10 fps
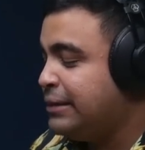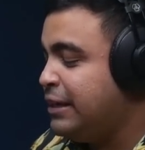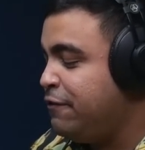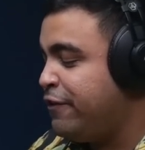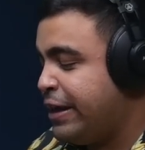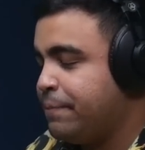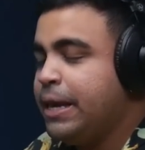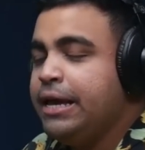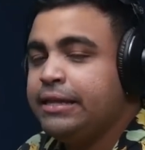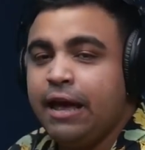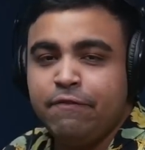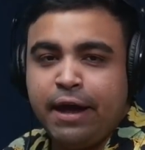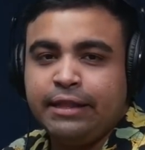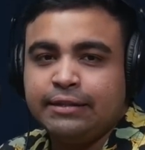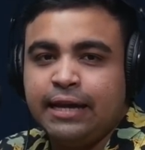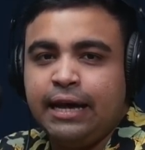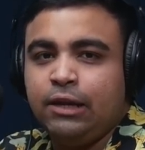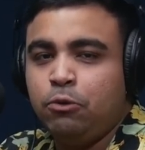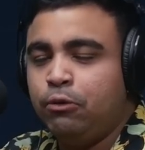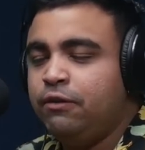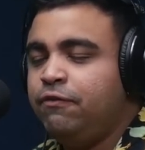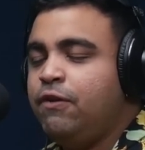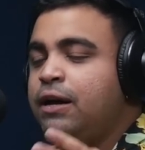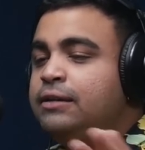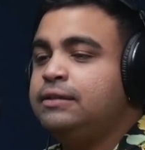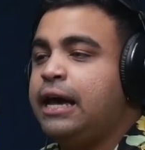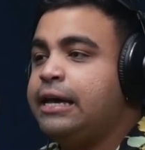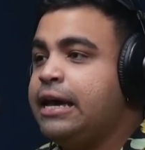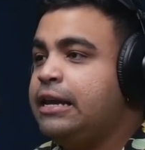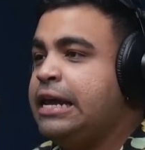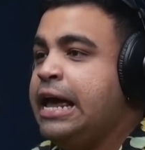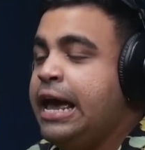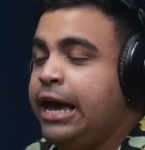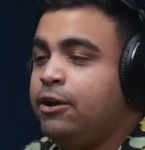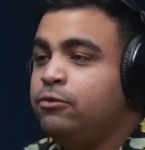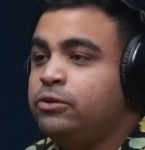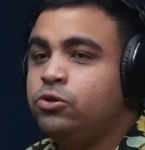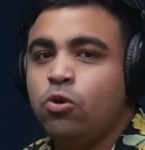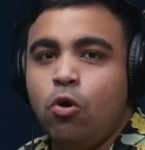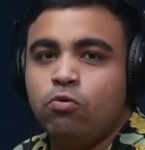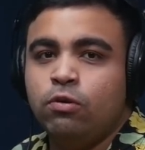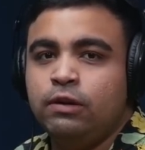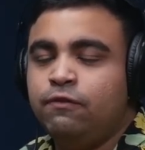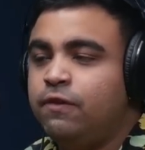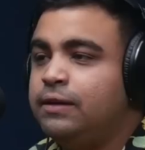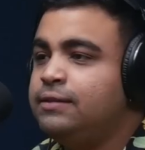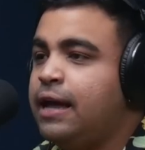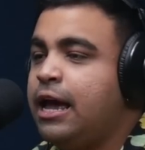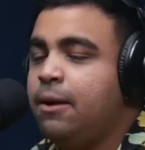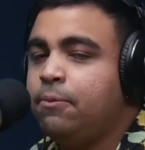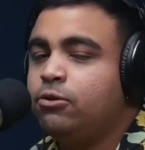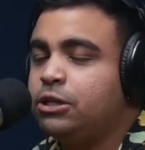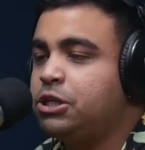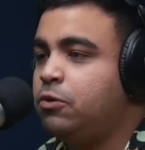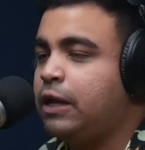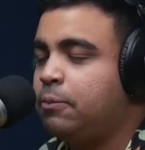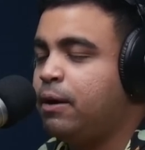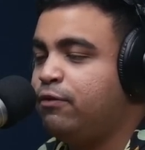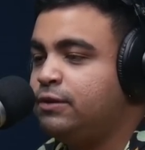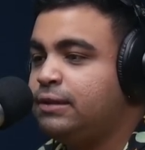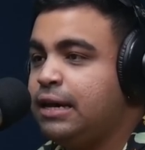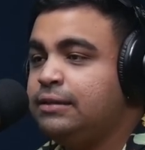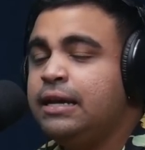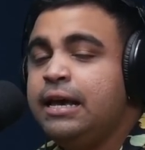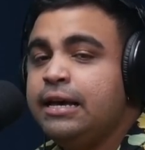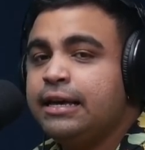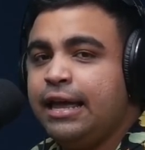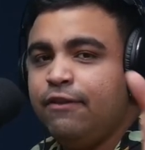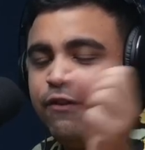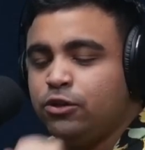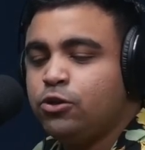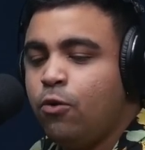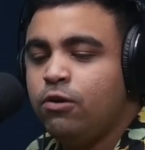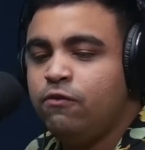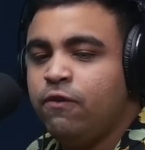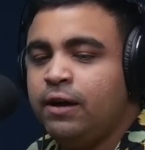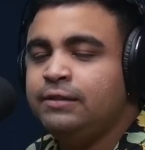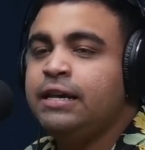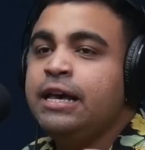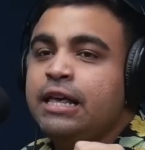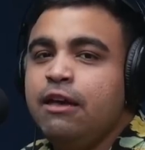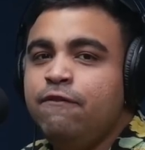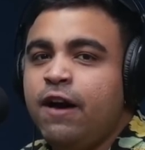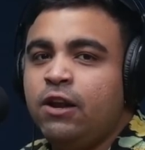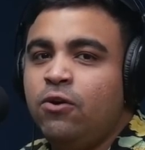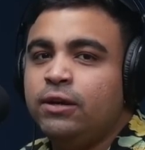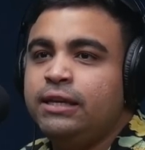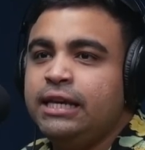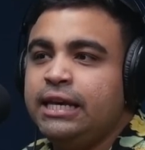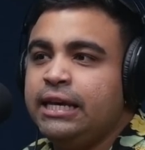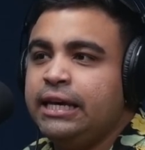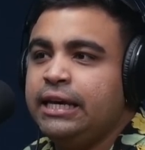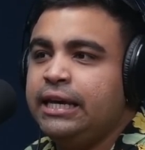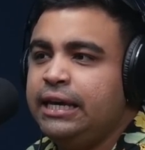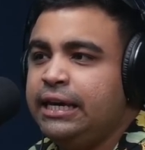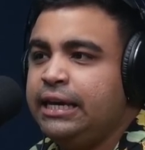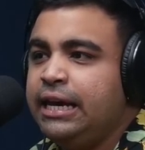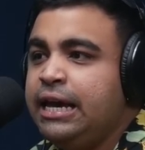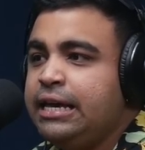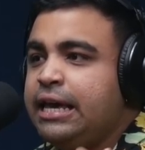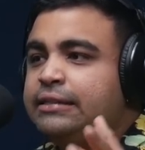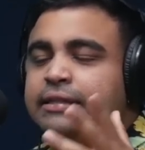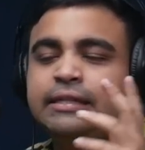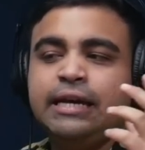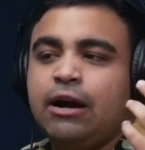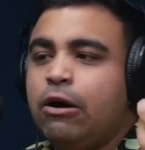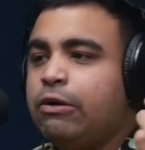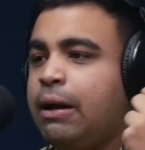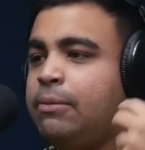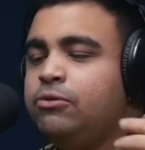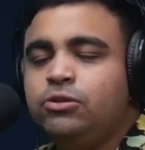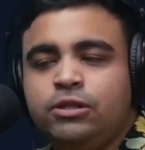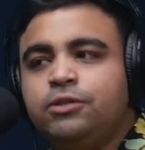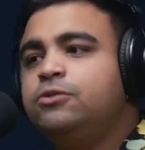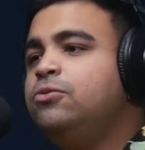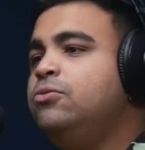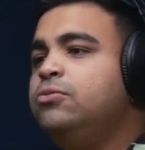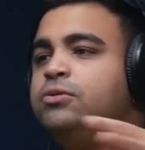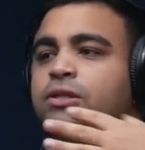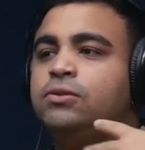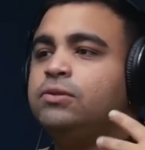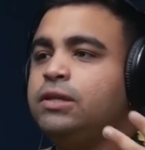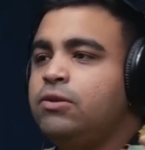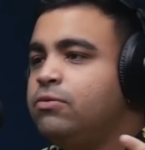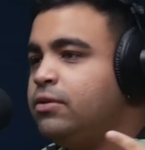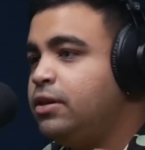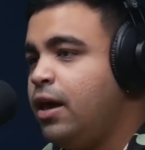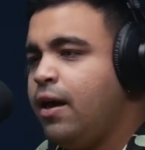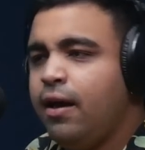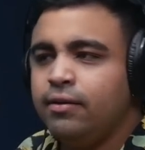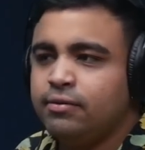mas enfim, teve ainda essa era do OnlyFans, aí ele renunciou o OnlyFans na época, eu já tinha contado pra vocês, que ele fechou o OnlyFans e falou que ia seguir agora o caminho de Jesus e não sei o quê.